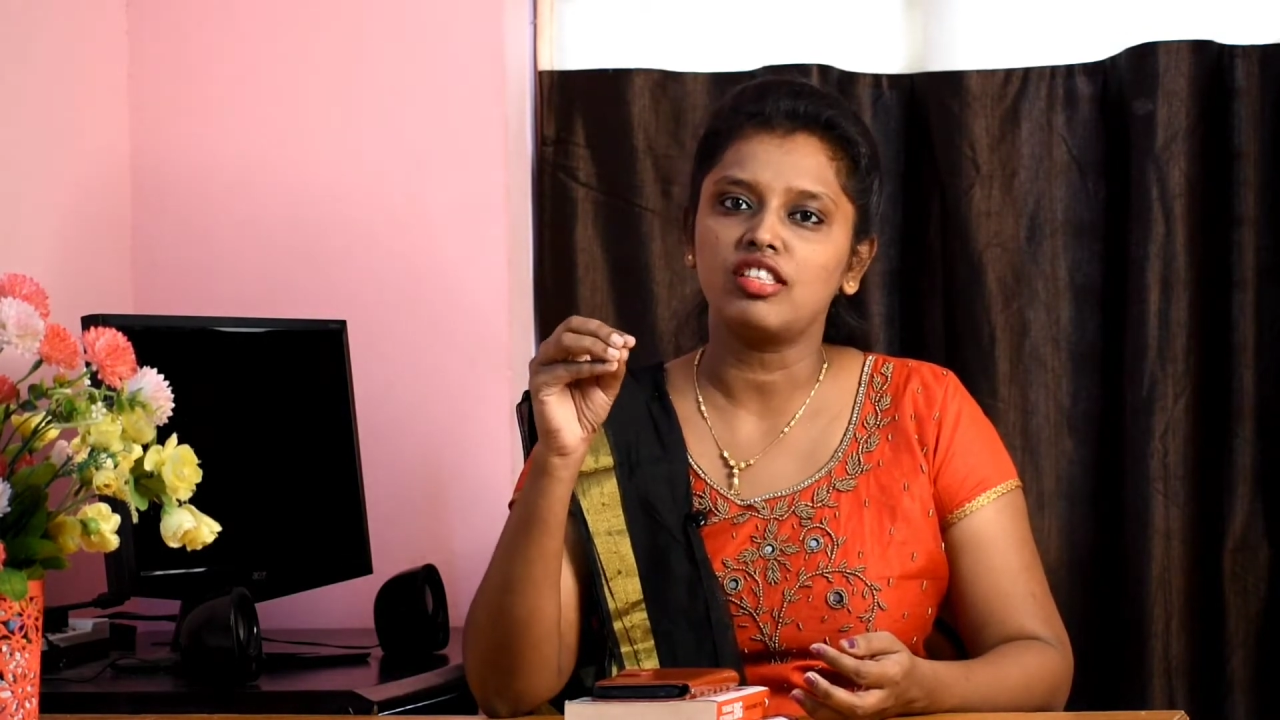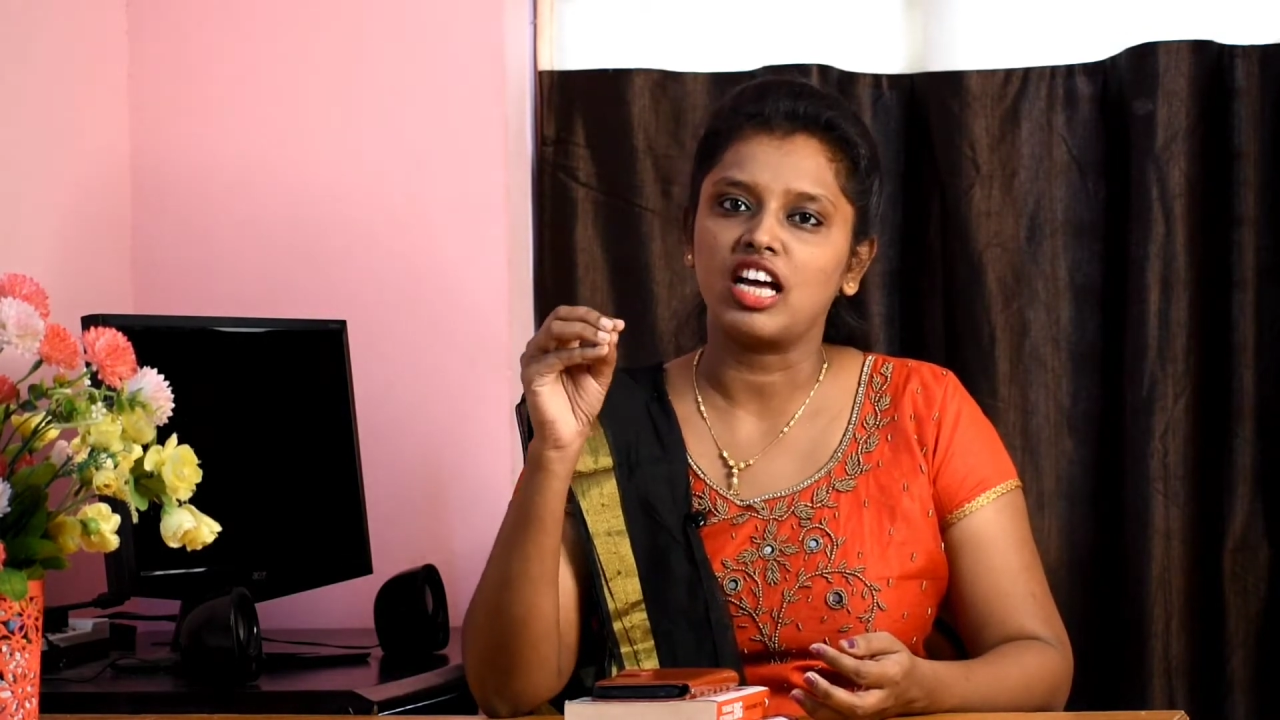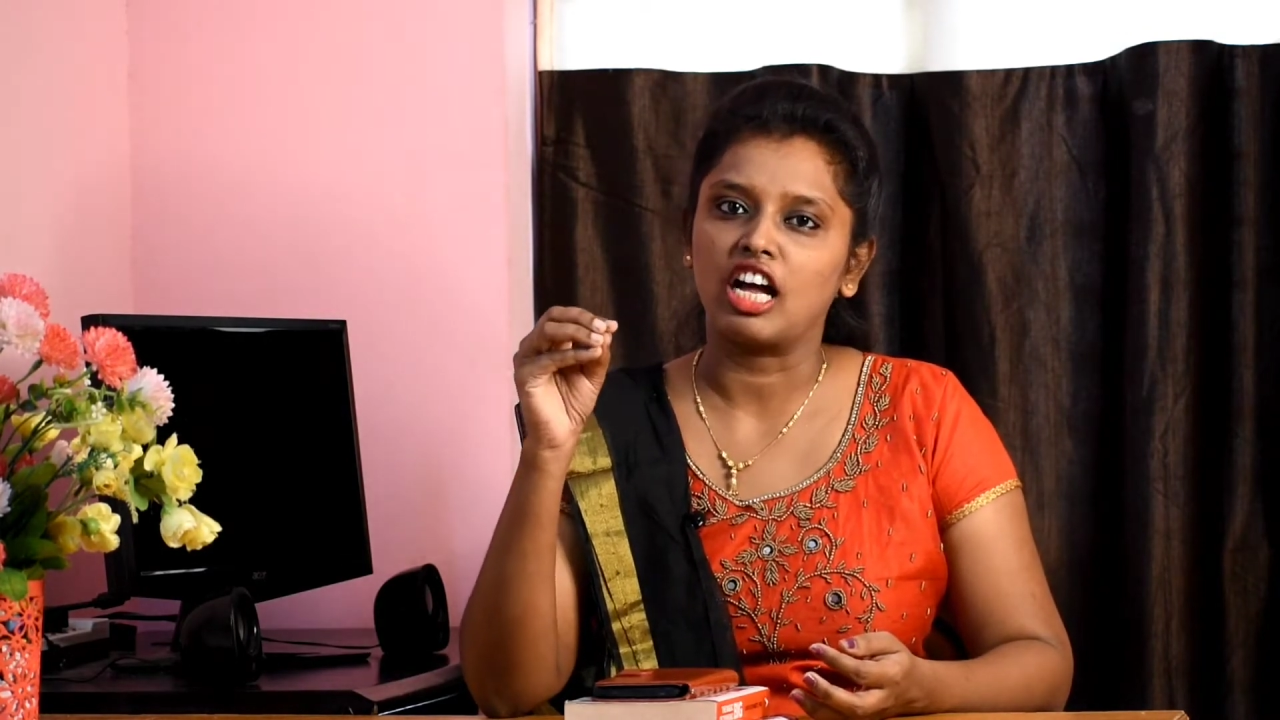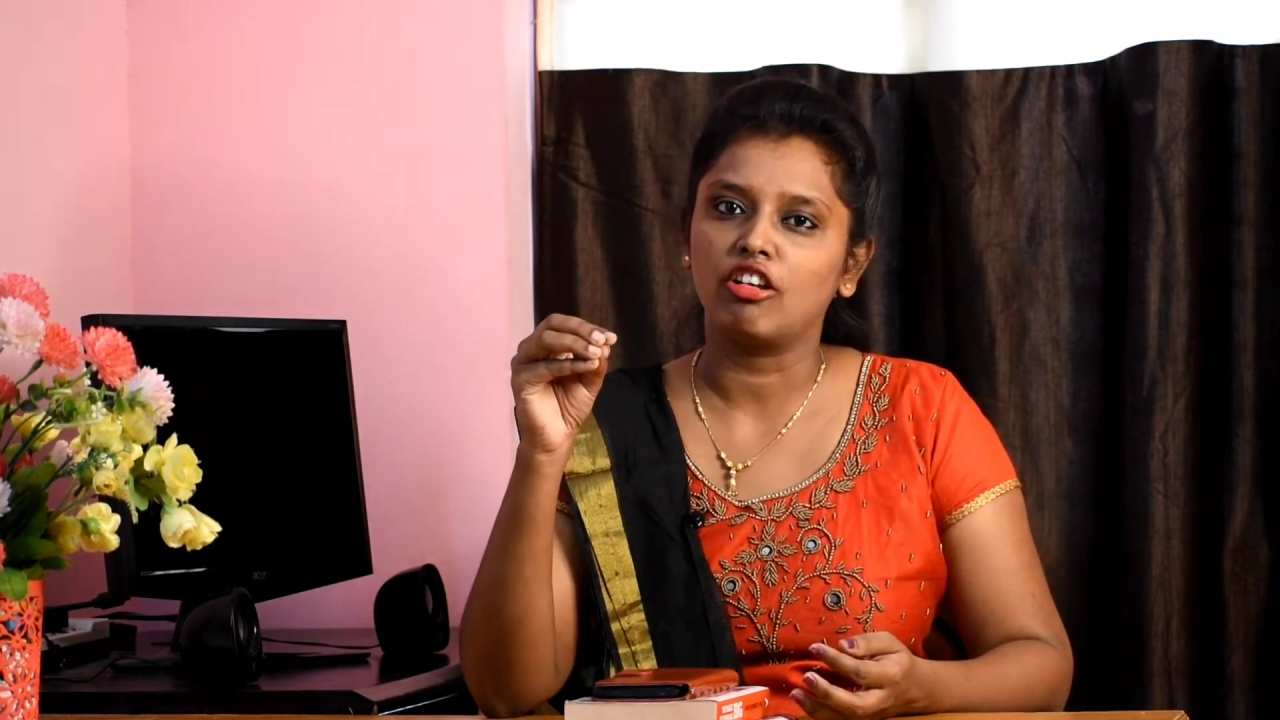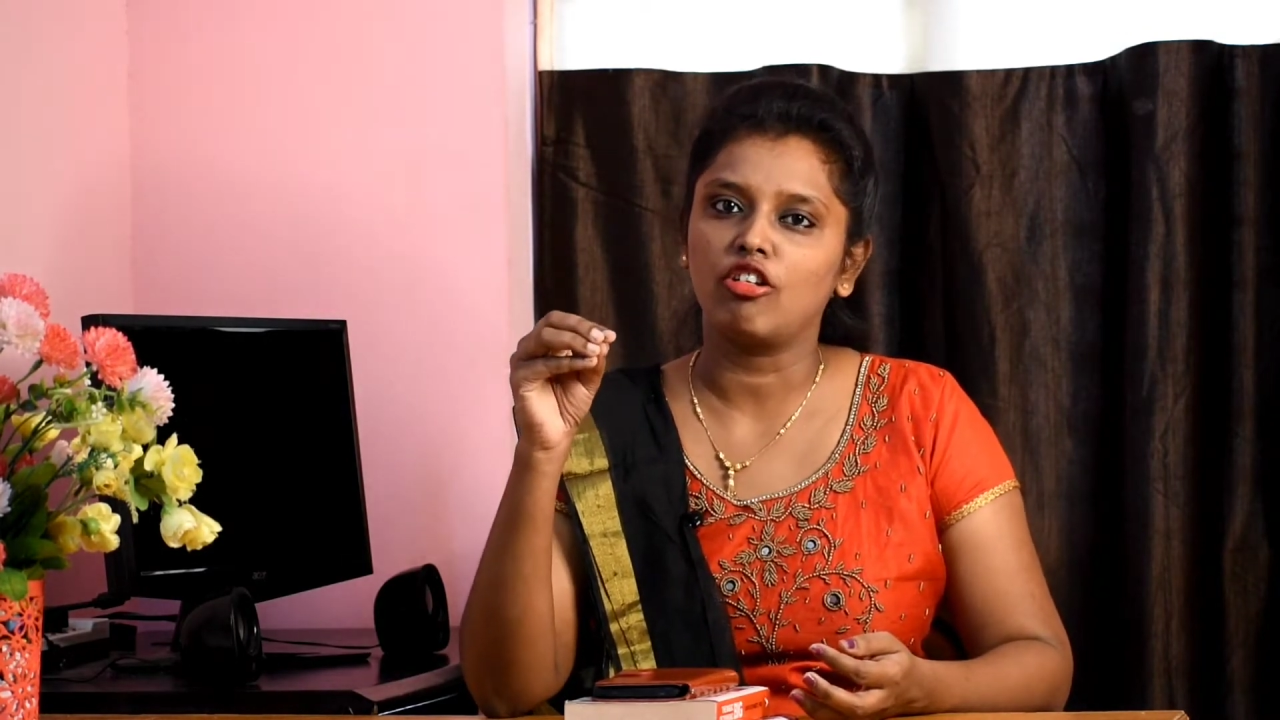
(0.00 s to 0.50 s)

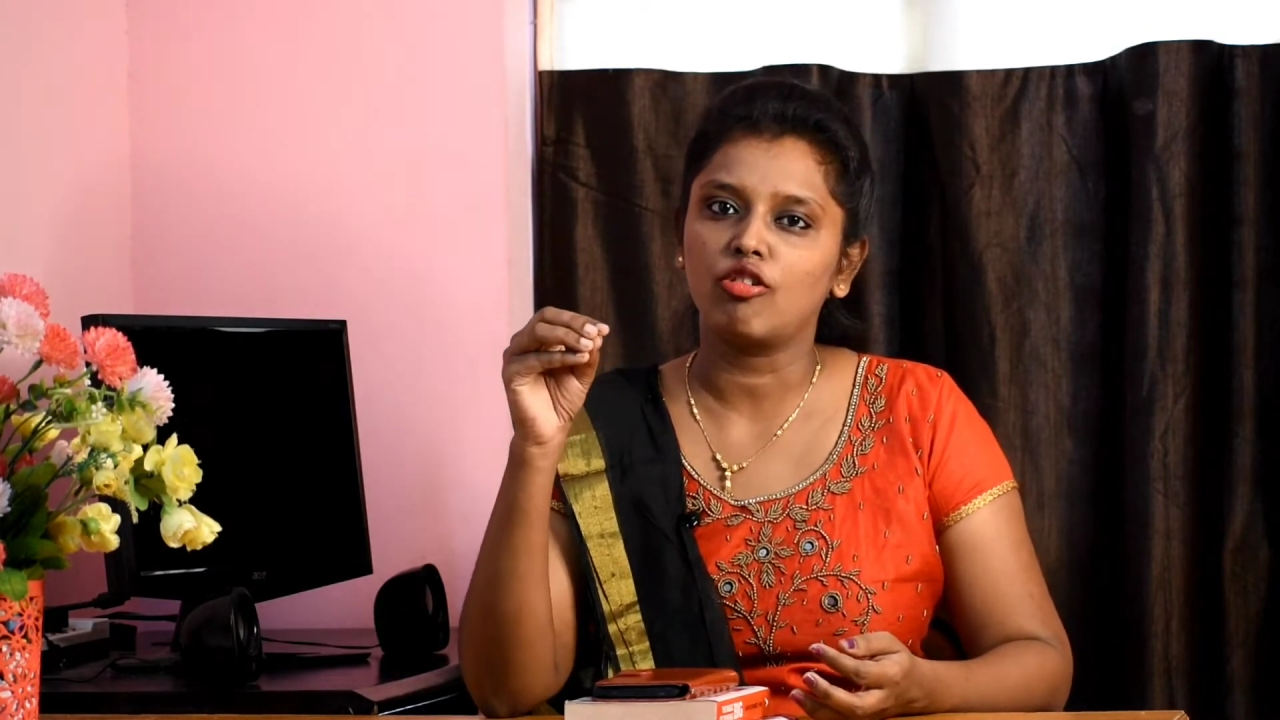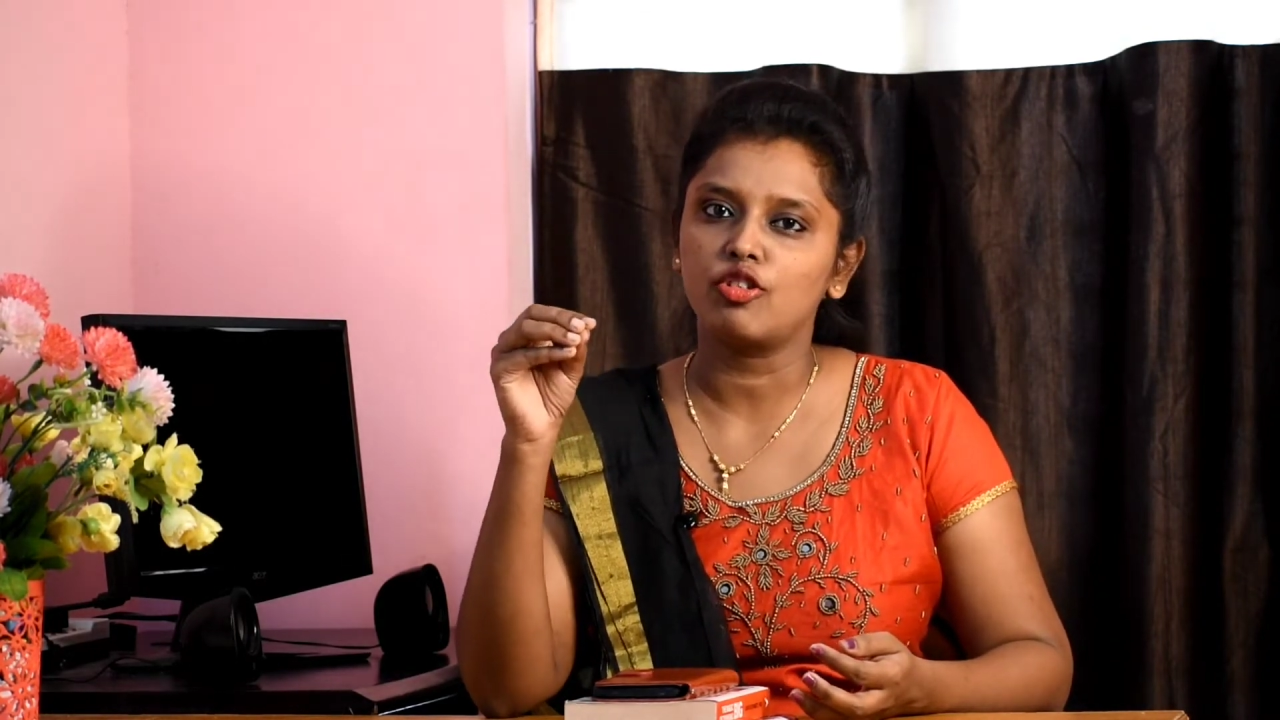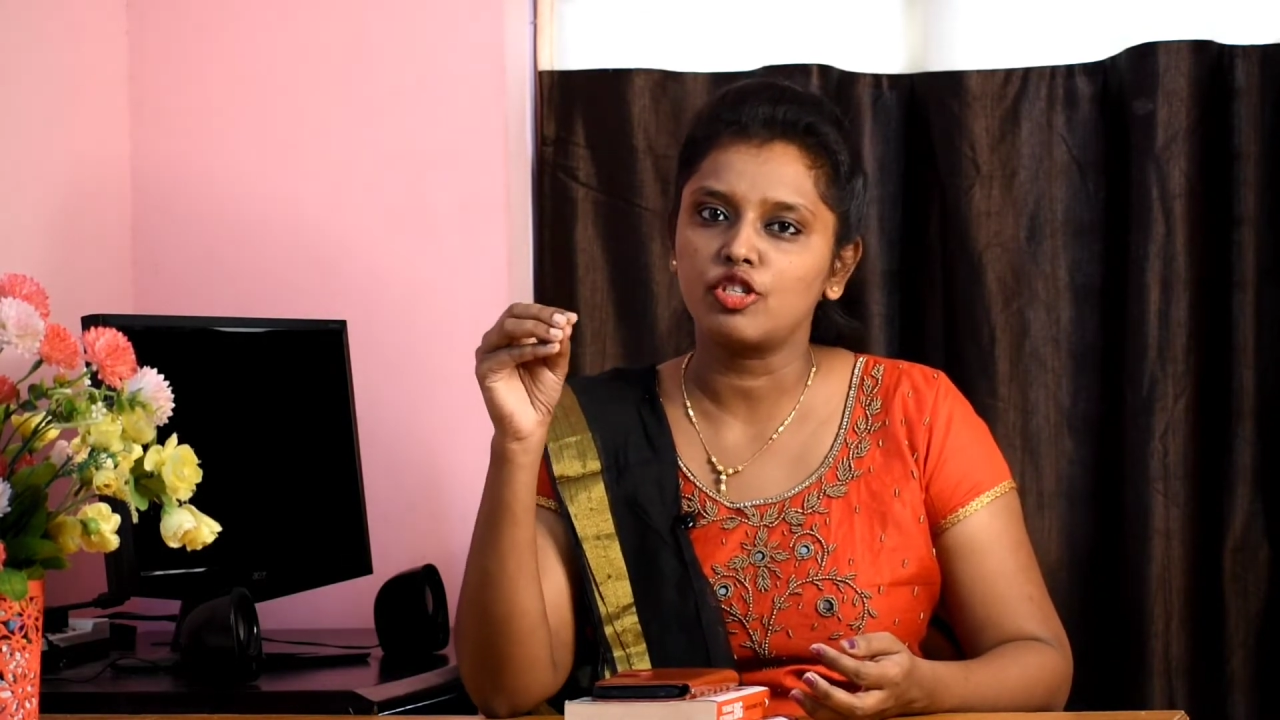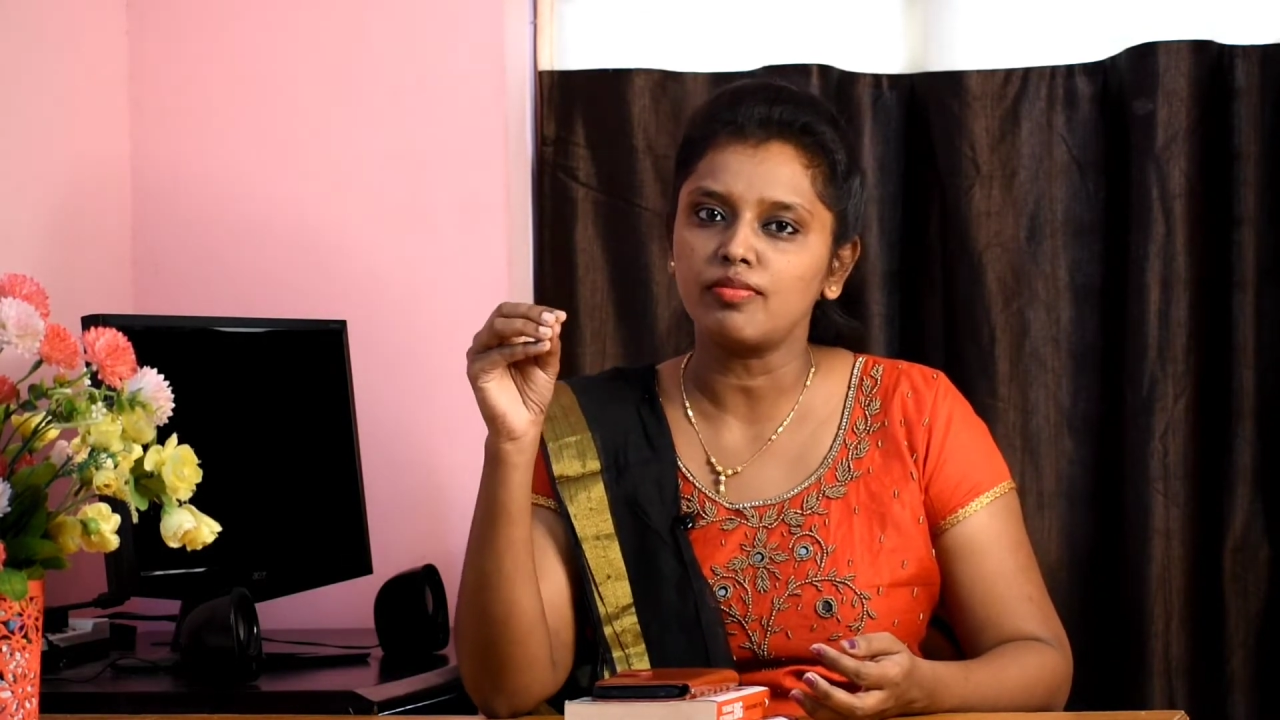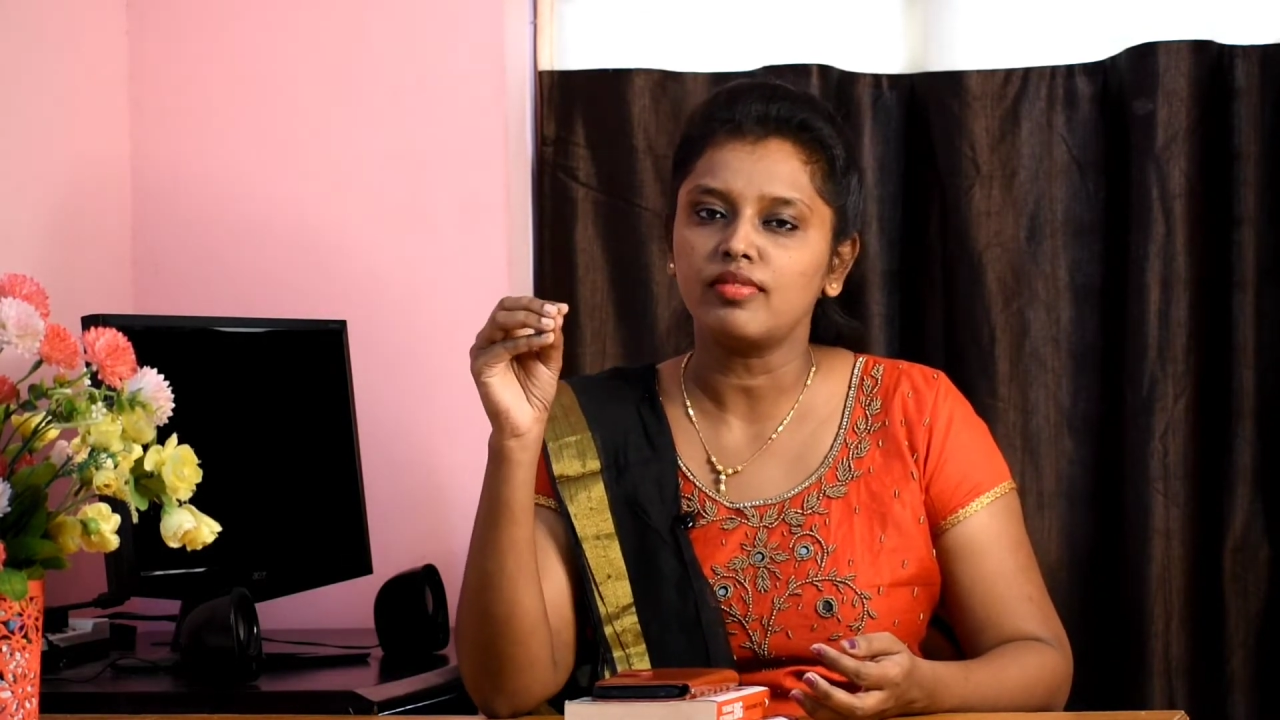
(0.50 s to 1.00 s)
దానిలో
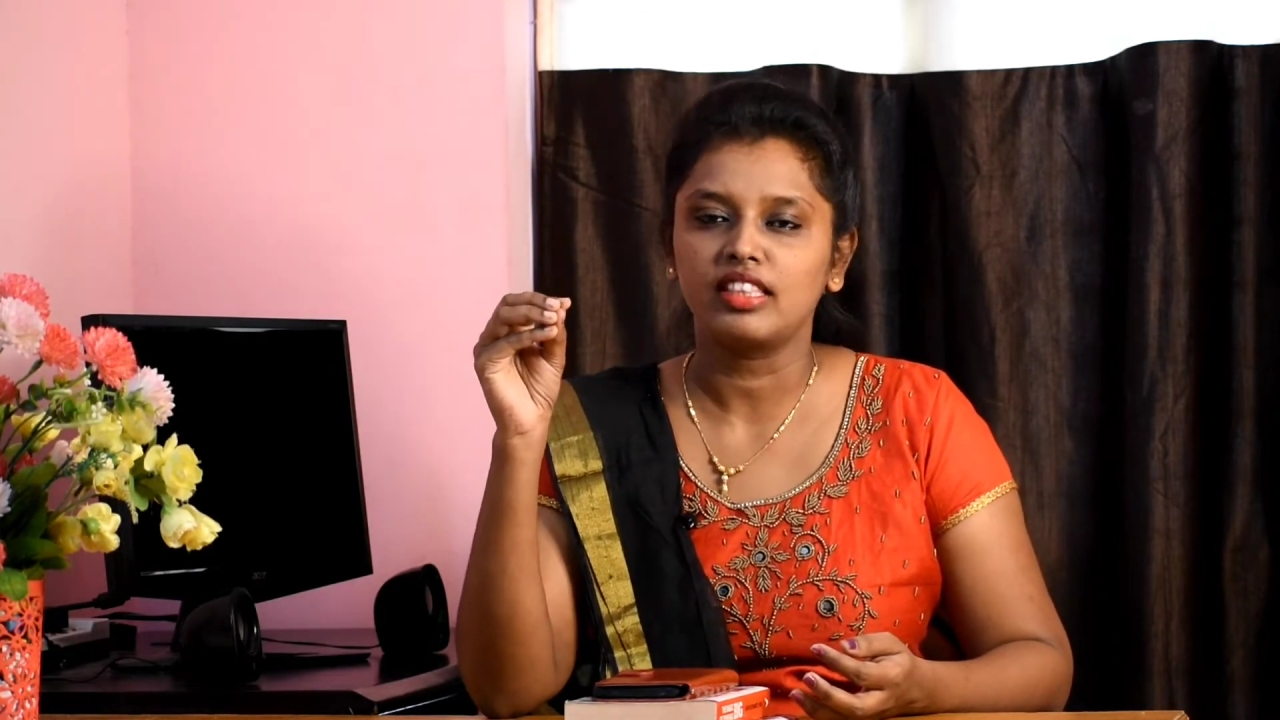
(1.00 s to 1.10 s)
కొంచెం